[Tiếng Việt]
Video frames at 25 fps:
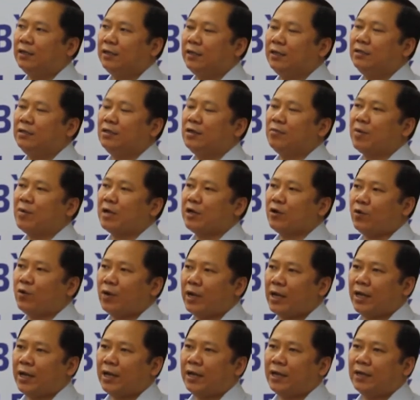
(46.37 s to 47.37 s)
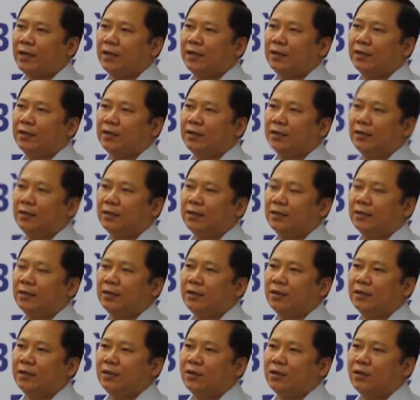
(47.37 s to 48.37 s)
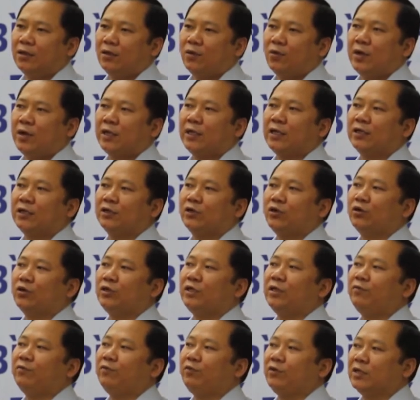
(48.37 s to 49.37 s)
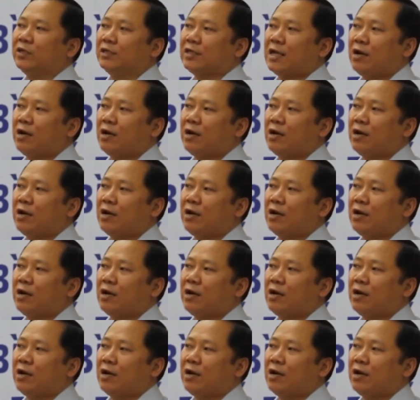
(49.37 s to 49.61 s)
lên đường mạnh khỏe, hoàn thành tốt nhiệm vụ được